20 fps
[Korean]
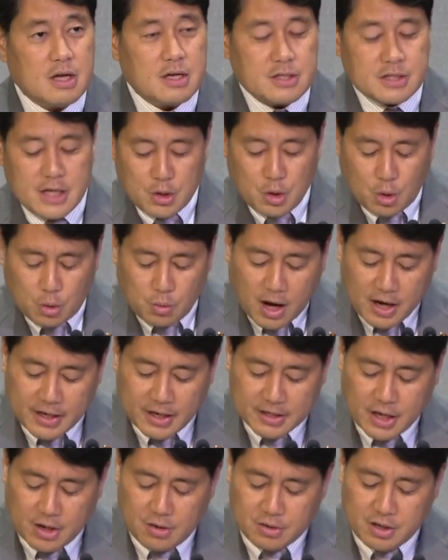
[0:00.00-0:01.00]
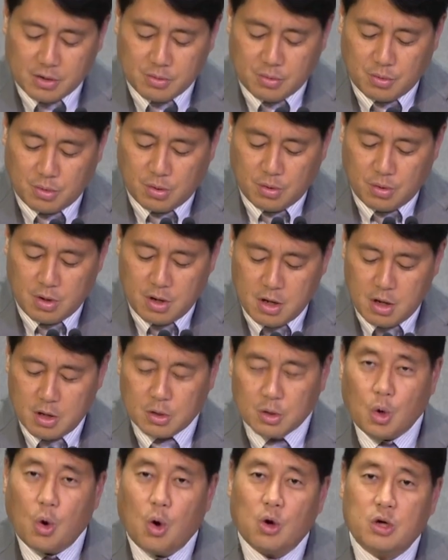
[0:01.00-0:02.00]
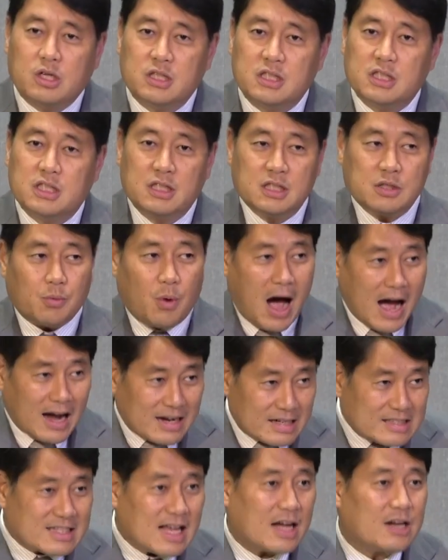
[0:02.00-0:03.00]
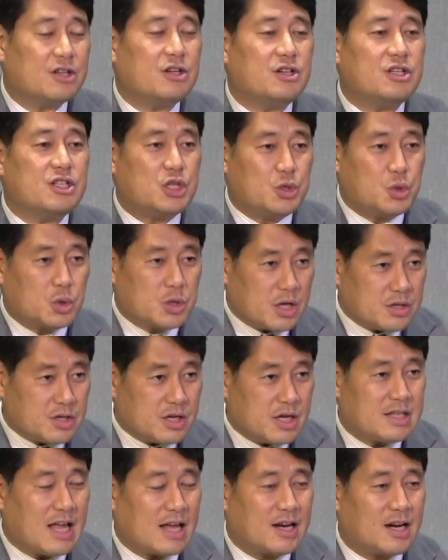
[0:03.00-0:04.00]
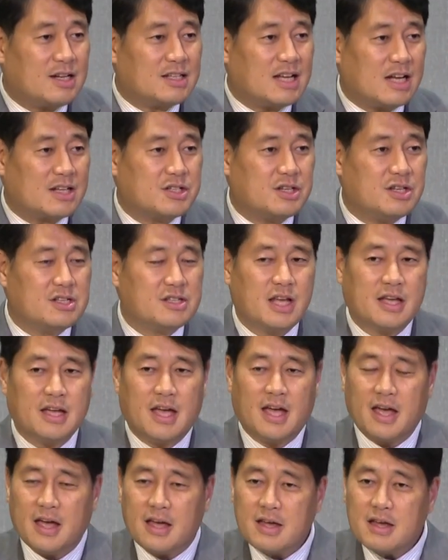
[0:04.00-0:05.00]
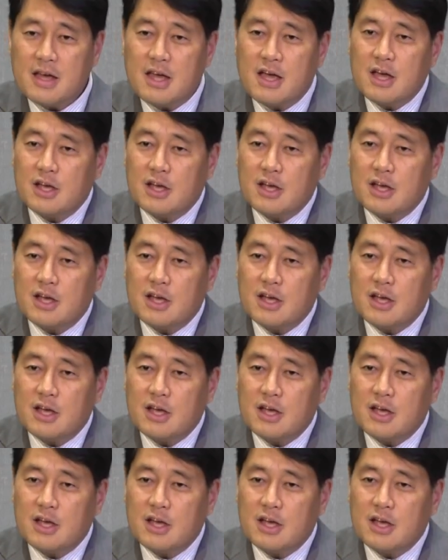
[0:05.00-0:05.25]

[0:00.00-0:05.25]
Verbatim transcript: 새로운 왕이 태어나고 또 그 왕을 따르는 지도자들이 나라를 다스릴 때에